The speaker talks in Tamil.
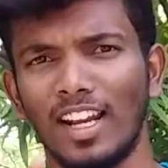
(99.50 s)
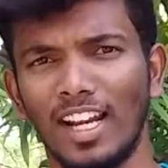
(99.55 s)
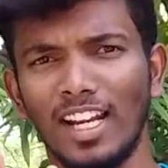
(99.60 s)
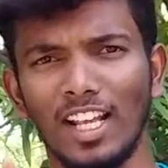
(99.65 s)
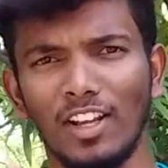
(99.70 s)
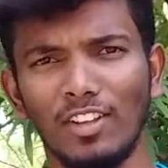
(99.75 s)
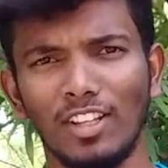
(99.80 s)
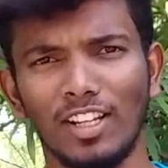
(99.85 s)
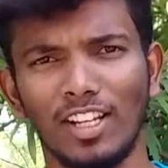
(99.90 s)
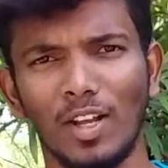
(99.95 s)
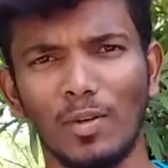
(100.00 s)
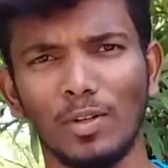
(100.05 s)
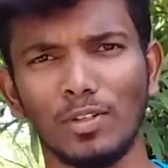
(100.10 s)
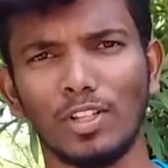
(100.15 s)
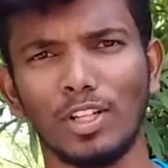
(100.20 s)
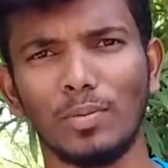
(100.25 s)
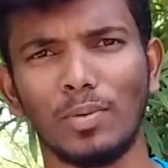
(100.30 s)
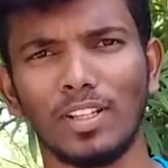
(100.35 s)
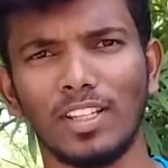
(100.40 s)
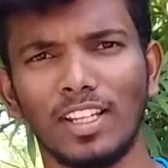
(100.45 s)
ரெண்டாவது என்ன அப்படின்னு
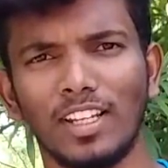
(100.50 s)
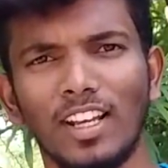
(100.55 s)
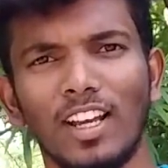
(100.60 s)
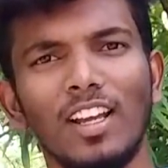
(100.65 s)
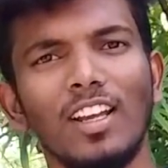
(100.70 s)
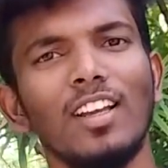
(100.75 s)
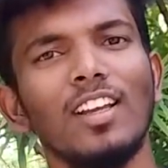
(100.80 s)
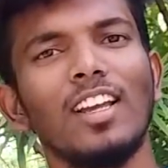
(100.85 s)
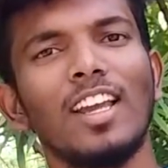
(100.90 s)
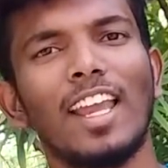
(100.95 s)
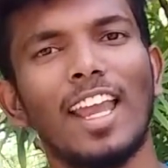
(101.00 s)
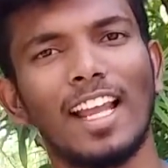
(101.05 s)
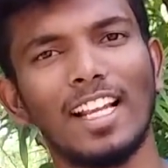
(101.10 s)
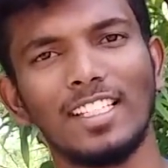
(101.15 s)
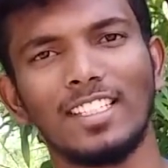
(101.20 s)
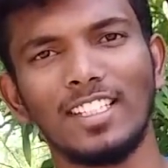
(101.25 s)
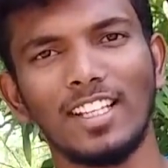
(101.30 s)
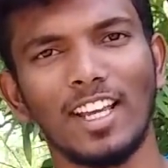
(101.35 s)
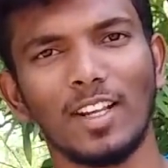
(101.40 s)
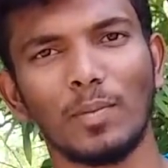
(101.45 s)
சொல்லி பார்த்தீங்கன்னா
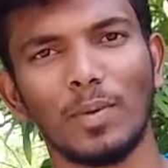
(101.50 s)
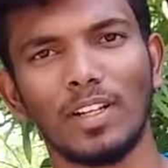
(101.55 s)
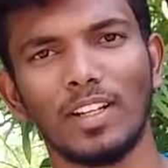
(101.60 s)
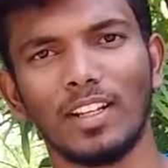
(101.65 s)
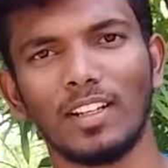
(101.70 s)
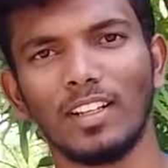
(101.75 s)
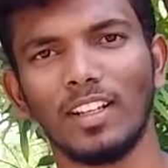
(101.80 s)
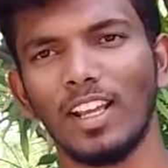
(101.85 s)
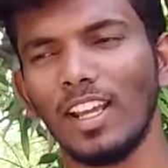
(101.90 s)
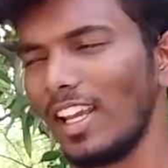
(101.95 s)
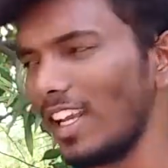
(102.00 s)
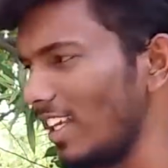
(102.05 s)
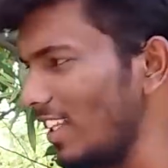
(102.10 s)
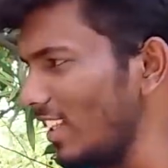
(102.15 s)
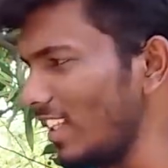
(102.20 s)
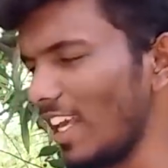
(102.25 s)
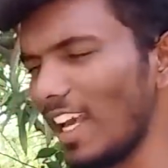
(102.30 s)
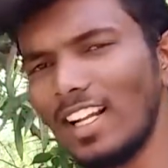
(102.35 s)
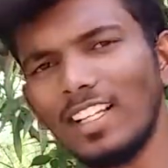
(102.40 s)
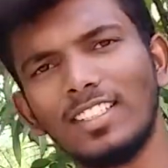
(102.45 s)
எல்சிஆர் மீட்டர்
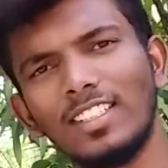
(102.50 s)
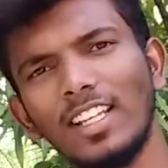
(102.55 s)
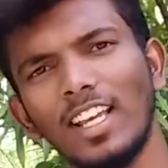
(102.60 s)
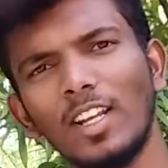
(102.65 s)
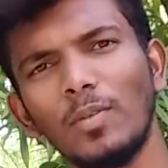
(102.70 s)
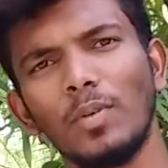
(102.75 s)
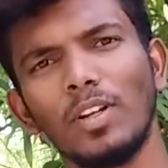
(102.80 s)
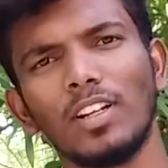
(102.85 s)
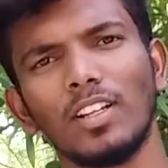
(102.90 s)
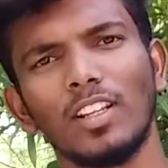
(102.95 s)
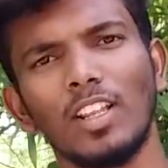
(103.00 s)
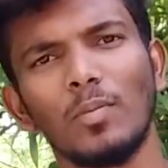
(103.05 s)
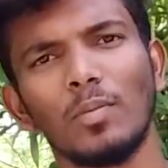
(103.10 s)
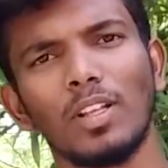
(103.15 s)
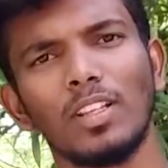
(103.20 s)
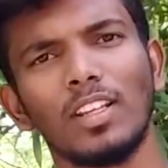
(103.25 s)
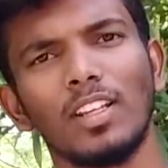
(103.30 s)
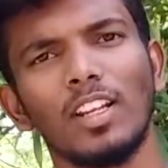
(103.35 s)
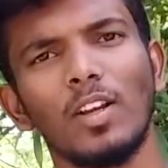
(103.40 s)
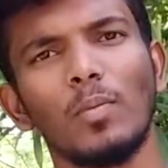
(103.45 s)
இந்த எல்சிஆர் மீட்டர் தான்
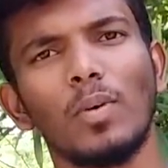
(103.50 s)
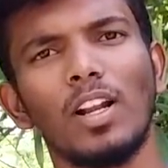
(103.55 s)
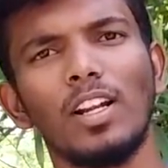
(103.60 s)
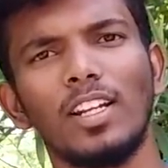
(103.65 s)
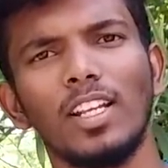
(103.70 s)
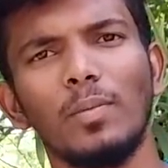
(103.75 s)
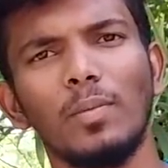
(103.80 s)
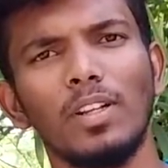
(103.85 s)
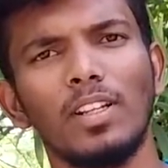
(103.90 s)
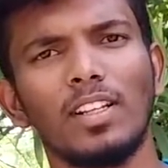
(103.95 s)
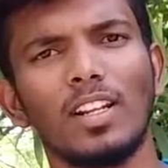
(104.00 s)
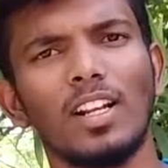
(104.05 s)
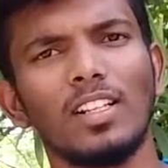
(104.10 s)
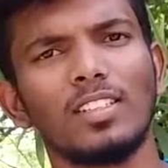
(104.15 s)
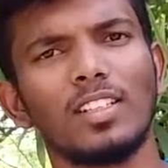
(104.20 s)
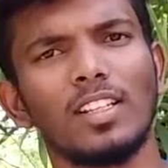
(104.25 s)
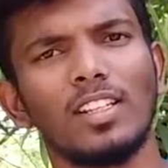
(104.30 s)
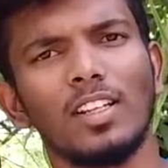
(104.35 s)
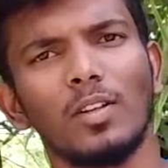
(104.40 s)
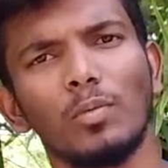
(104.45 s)
பார்த்தீங்கன்னா மல்டிமீட்டரால்
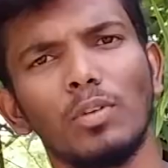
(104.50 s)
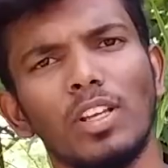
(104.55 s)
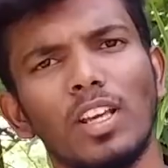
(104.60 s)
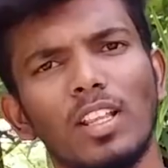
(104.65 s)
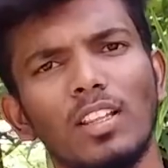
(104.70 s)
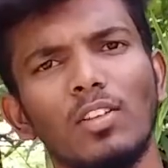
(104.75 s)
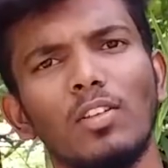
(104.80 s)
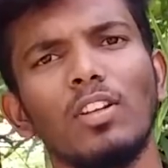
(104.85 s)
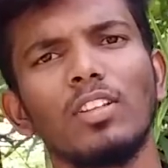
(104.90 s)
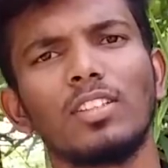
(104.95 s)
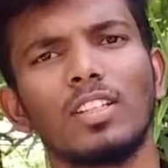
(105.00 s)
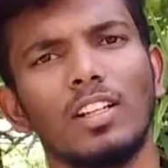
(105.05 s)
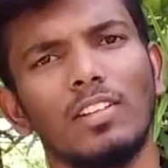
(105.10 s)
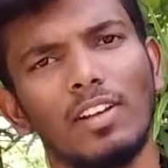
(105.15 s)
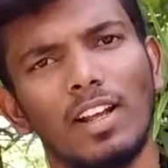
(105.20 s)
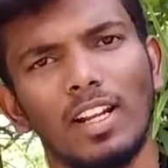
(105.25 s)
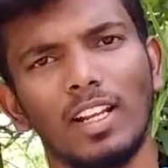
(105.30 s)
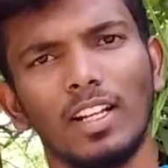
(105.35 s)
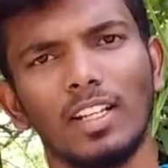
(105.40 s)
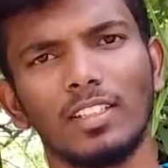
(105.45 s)
செய்ய முடியாத ஒரு சில
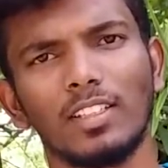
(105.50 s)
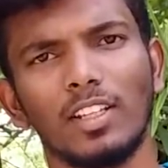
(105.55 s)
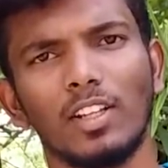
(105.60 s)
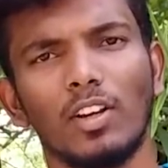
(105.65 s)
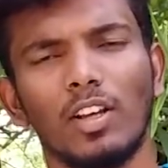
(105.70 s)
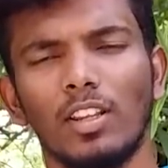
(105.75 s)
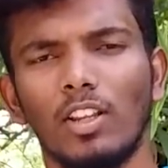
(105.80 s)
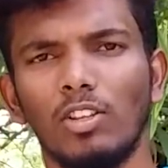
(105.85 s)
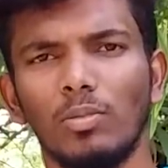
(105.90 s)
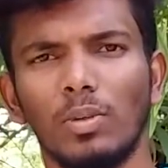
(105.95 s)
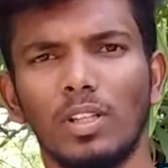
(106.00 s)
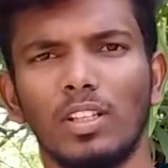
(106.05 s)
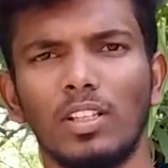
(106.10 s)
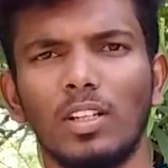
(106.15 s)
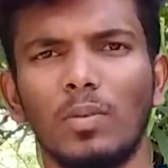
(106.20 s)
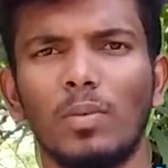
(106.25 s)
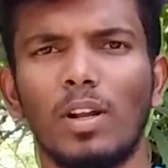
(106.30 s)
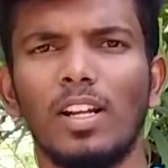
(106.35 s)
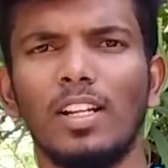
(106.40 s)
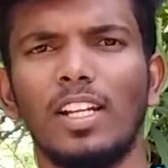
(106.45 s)
வேலைகளை செய்யும் அதாவது
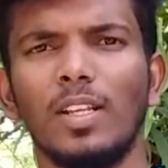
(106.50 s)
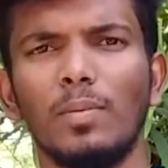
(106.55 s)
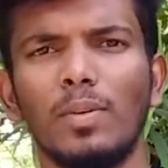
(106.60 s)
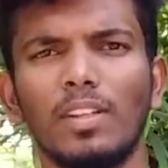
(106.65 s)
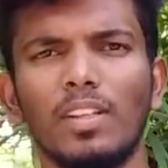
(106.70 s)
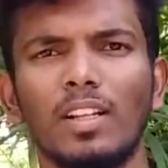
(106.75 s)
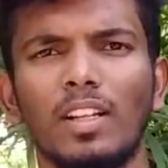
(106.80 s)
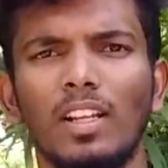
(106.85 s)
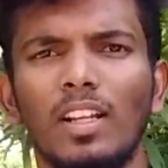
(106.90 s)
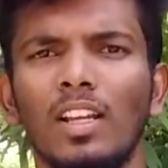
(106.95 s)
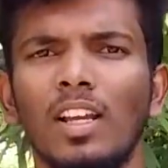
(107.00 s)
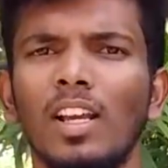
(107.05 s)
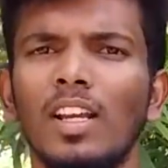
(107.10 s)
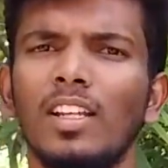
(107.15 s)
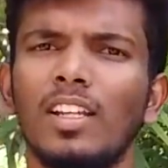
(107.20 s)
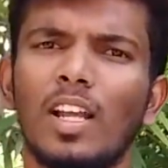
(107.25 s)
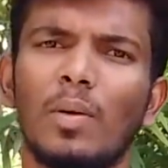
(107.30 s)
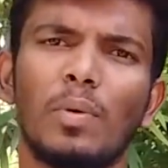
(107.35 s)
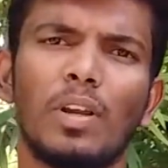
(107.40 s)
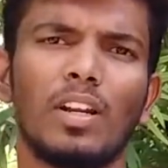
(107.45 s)
பார்த்தீங்கன்னா மீட்டரில்
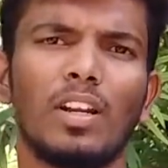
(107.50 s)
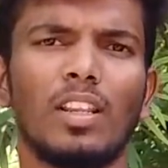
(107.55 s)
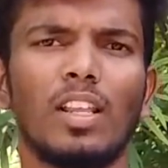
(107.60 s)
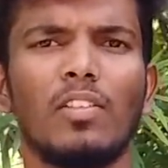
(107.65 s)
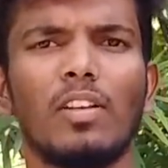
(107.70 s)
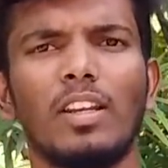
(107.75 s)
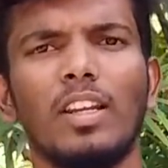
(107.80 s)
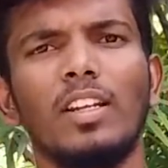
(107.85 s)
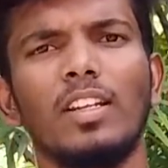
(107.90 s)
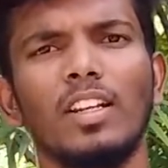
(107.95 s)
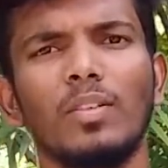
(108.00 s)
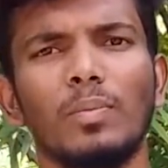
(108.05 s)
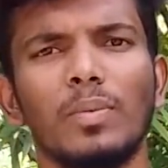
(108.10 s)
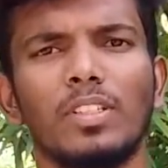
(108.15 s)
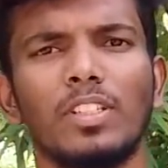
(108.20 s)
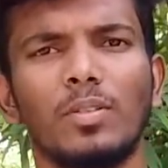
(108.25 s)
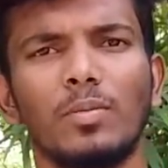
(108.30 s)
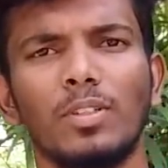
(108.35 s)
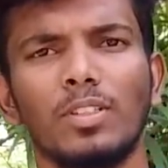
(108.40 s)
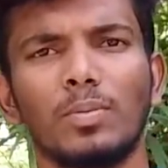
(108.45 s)
நம்ம என்ன தான் வெரைட்டி ஆஃப்
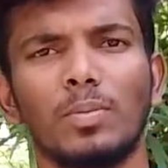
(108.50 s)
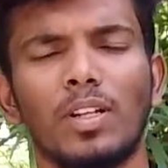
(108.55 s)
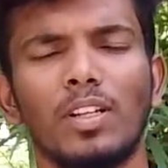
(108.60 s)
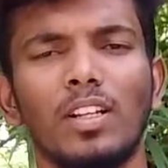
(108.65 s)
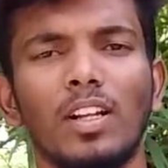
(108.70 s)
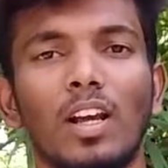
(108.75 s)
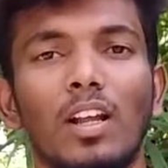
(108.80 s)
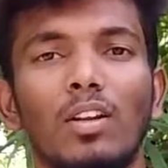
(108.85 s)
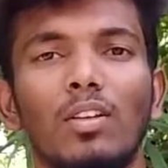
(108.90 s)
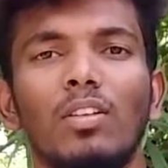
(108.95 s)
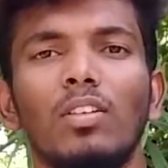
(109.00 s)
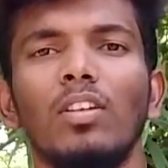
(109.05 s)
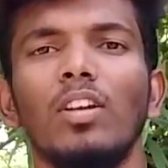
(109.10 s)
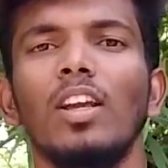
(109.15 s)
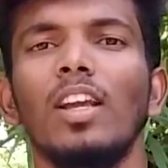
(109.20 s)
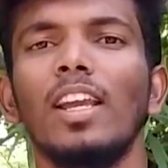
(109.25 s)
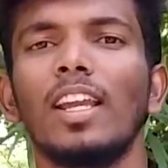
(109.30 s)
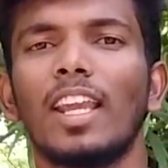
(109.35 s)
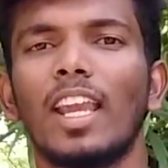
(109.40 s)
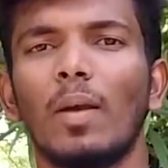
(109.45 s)
மெஷர்மெண்ட்ஸ் பண்ணாலும்
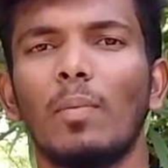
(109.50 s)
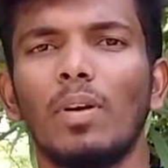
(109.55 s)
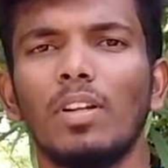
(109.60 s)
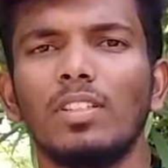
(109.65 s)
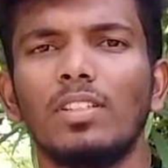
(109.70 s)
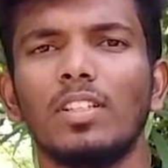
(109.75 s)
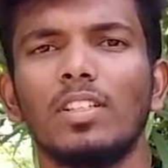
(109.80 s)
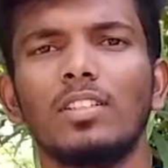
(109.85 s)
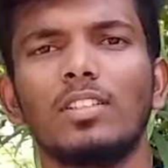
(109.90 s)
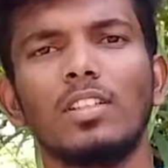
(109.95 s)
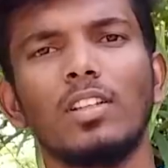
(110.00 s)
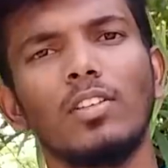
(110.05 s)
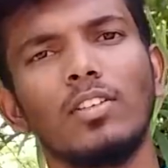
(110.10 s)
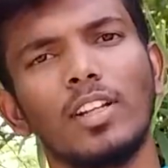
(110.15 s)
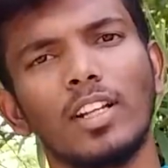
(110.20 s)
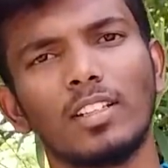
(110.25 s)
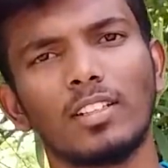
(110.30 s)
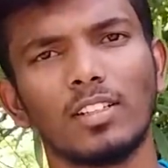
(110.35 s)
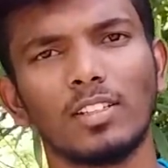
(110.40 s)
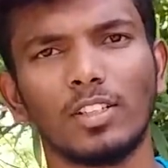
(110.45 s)
கெப்பாசிட்டன்ஸையும்
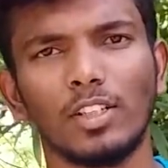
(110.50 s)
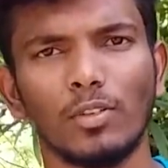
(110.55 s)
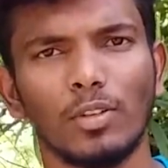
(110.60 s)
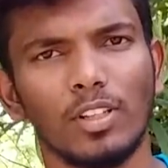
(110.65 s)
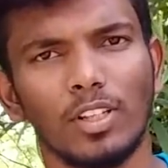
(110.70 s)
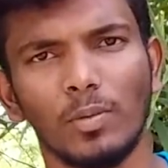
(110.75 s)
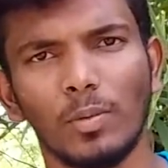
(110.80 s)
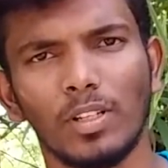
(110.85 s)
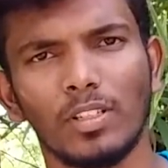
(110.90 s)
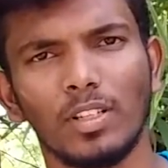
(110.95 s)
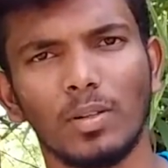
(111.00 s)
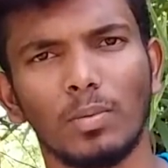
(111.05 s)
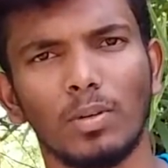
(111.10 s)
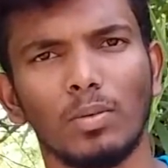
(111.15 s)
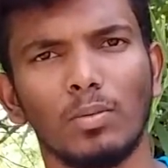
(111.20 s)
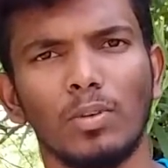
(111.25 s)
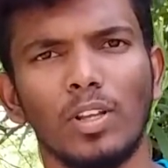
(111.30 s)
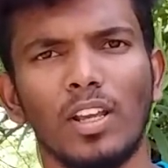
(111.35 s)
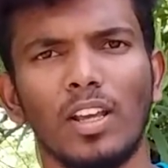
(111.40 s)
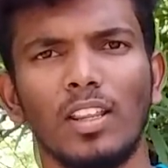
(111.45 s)
இண்டக்டன்ஸையும் வந்துட்டு மெஷர் பண்ண
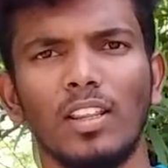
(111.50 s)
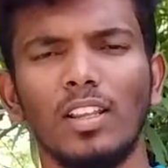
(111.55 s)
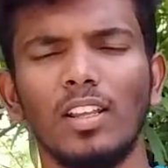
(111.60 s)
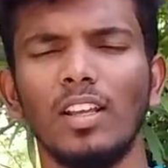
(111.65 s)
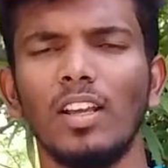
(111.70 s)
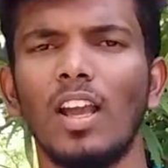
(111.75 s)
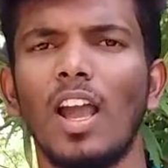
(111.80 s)
முடியாது